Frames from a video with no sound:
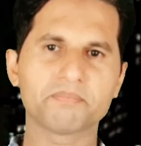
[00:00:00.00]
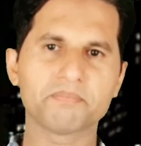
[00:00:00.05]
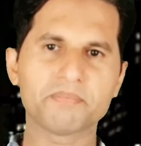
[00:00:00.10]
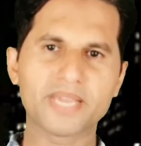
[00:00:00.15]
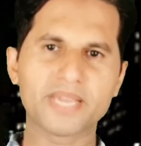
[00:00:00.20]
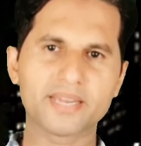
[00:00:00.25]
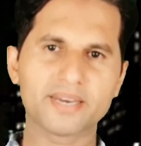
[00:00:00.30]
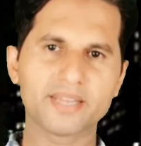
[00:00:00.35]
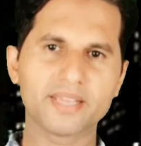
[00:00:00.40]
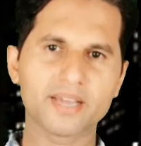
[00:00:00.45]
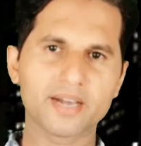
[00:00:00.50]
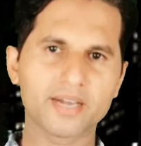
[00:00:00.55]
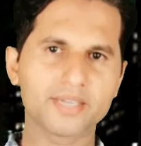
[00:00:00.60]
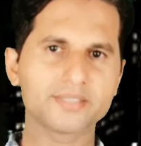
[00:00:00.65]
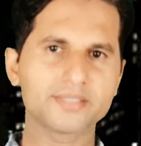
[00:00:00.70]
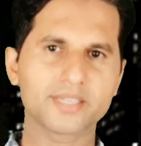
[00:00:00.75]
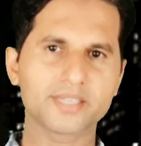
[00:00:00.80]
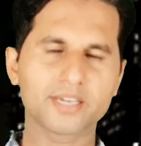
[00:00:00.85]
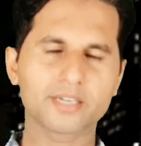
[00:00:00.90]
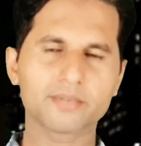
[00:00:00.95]
मैंने आज
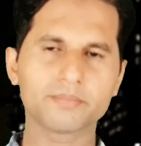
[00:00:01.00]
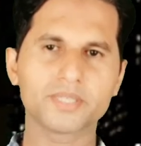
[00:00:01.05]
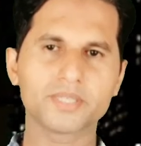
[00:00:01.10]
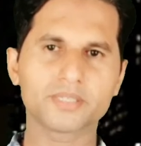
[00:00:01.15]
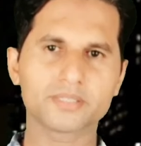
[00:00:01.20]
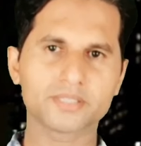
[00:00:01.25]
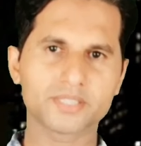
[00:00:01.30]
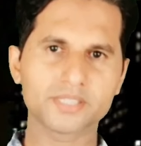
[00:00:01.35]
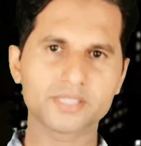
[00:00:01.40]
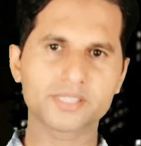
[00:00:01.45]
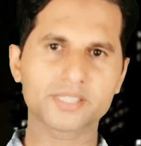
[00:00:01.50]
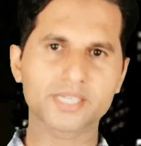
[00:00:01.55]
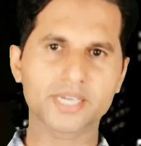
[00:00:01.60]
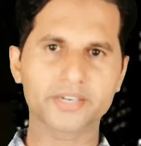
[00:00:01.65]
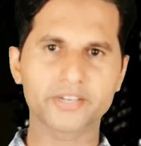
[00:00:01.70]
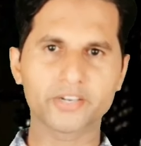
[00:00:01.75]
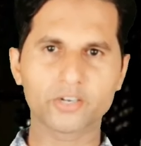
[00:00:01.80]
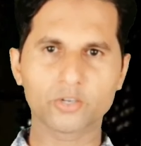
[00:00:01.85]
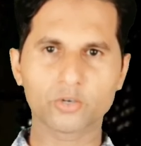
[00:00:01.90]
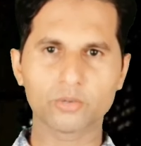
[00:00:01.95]
तक भी जिस
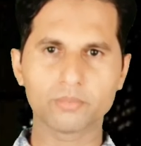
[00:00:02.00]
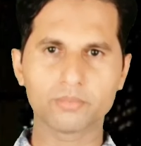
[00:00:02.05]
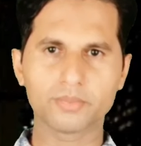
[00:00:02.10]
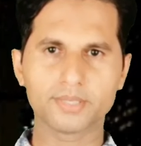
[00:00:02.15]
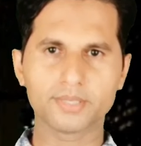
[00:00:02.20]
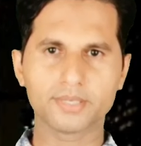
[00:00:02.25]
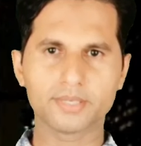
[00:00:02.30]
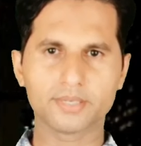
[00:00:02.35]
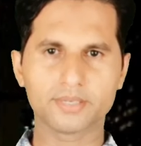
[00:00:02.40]
चैनल को भी